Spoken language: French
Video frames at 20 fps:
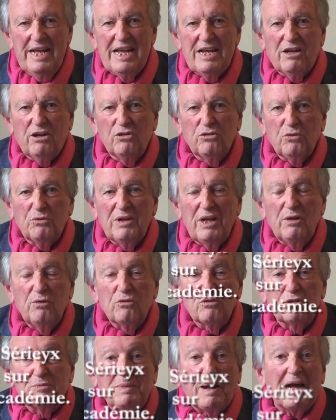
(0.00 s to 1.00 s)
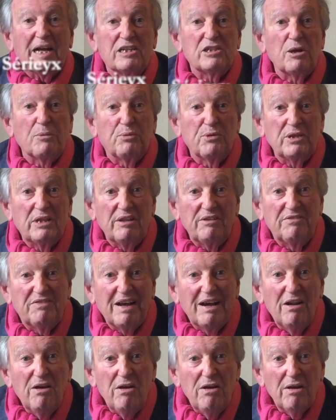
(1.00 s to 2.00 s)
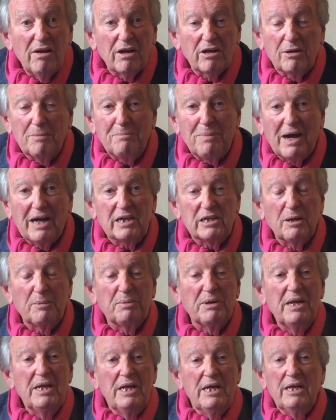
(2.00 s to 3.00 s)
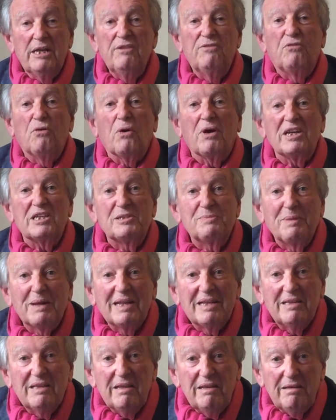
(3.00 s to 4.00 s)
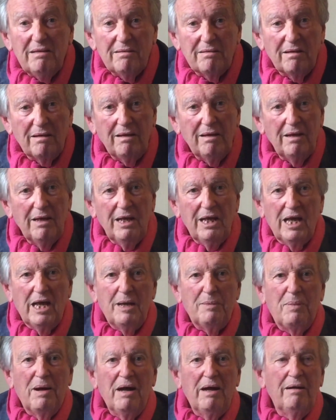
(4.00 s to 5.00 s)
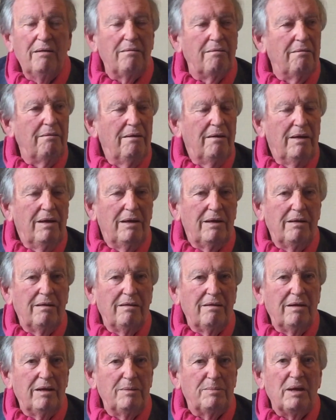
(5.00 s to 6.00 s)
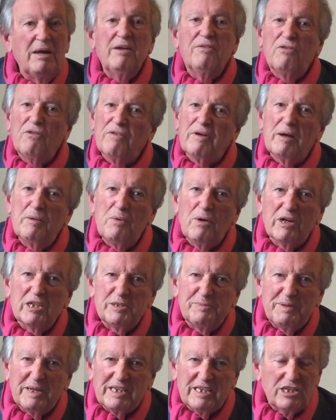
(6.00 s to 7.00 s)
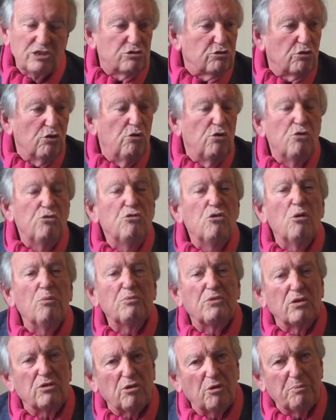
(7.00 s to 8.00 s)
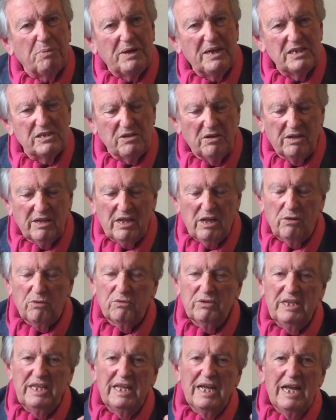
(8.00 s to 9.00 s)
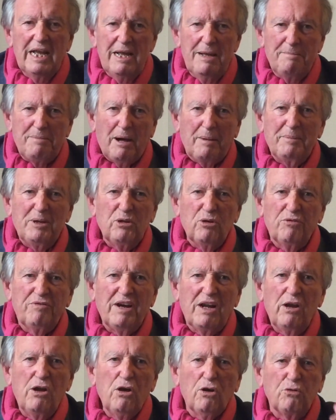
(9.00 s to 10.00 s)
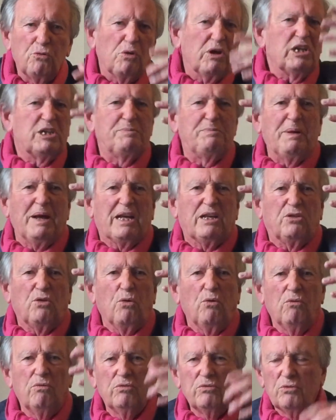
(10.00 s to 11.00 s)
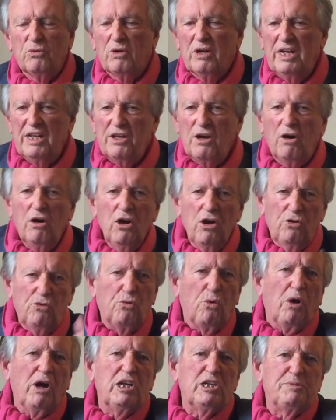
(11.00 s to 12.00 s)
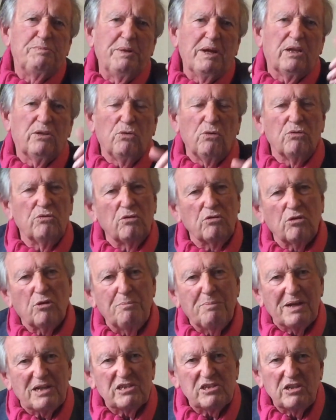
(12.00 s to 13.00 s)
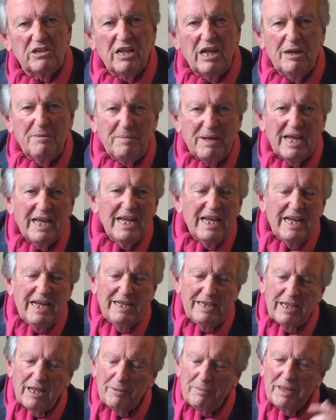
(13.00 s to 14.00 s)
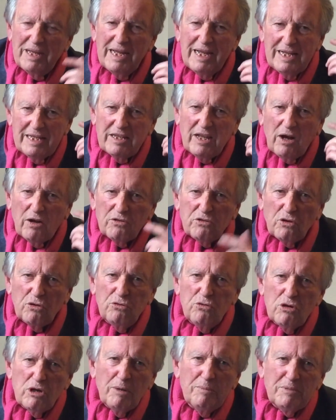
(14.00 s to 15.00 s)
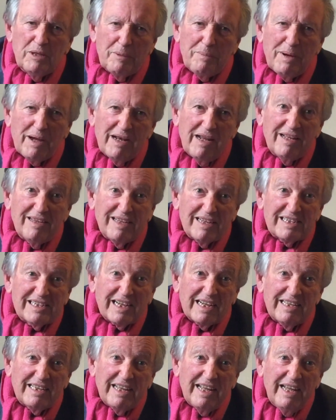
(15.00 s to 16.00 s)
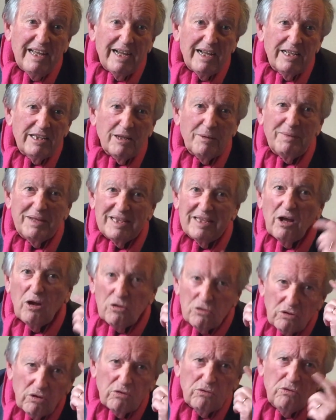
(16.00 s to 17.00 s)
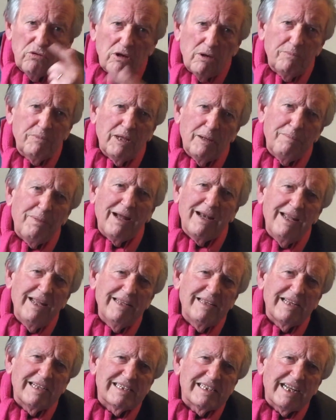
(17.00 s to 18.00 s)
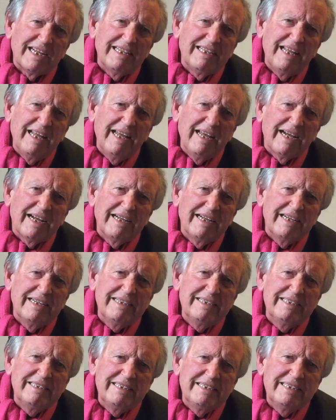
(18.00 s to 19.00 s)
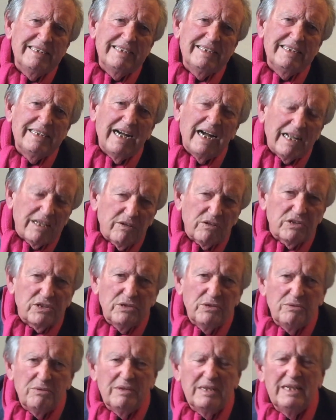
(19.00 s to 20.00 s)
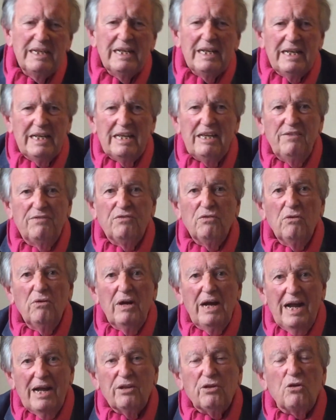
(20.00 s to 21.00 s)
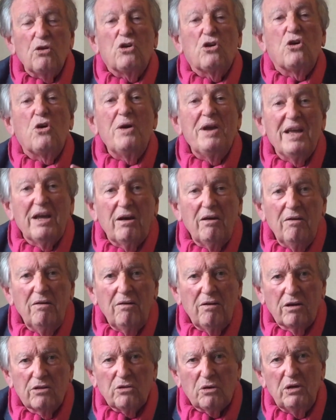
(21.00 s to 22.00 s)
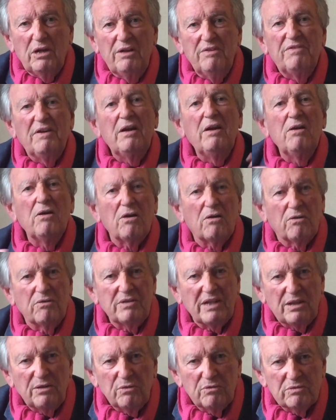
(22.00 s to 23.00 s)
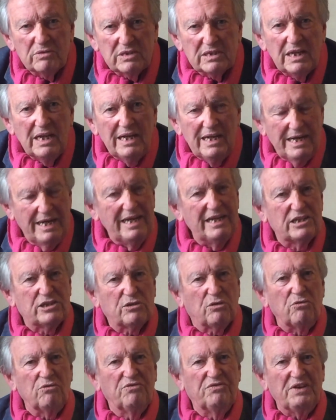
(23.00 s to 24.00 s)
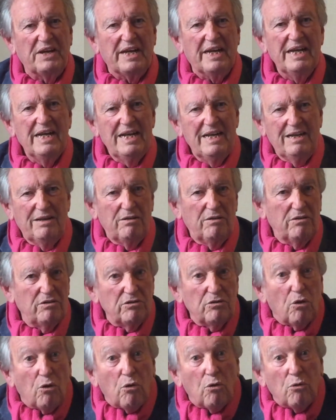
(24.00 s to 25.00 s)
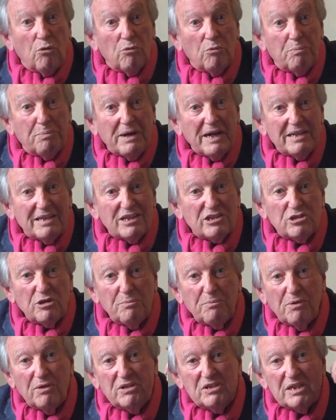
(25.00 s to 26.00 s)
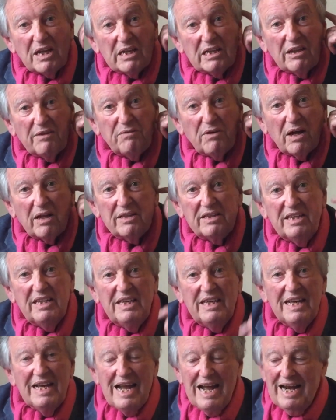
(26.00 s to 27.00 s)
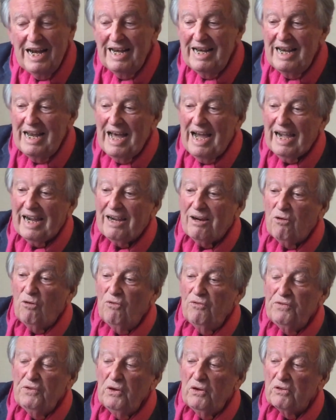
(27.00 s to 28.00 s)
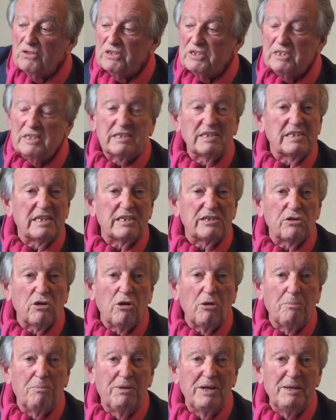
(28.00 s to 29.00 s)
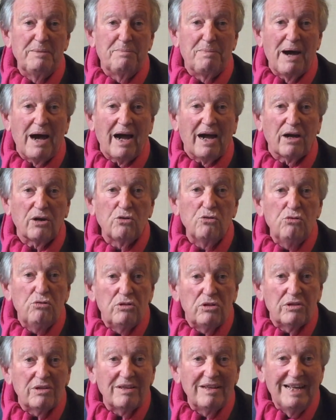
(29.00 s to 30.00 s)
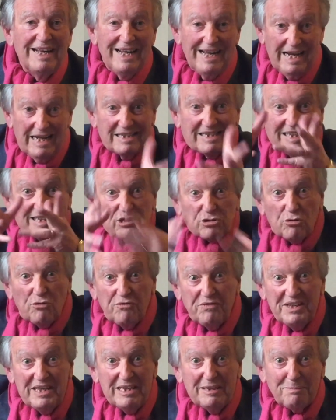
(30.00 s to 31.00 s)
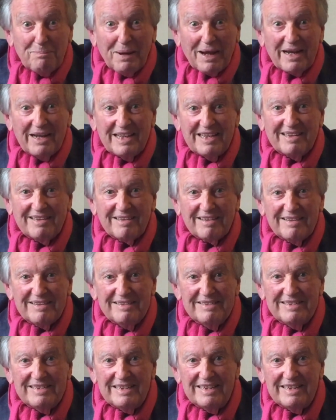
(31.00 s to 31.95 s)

Et quand on annonce par exemple des valeurs comme par exemple il faut respecter, eh, eh ben euh, eh ben, il faut vraiment respecter. Le nombre d'entreprises dans lesquelles on dit, parmi nos valeurs, nous respectons nos clients, nous respectons notre personnel. Mais, non mais, t'as entendu comme t'as parlé à ta secrétaire Non mais, t'as entendu comme t'as parlé à ta secrétaire hein? Attention, hein, il faut être cohérent entre les valeurs qu'on annonce et ce qu'on fait. Euh, on prête à Jean-Paul Sartre d'avoir dit la confiance, ça se remplit par goutte et ça se vide par litre.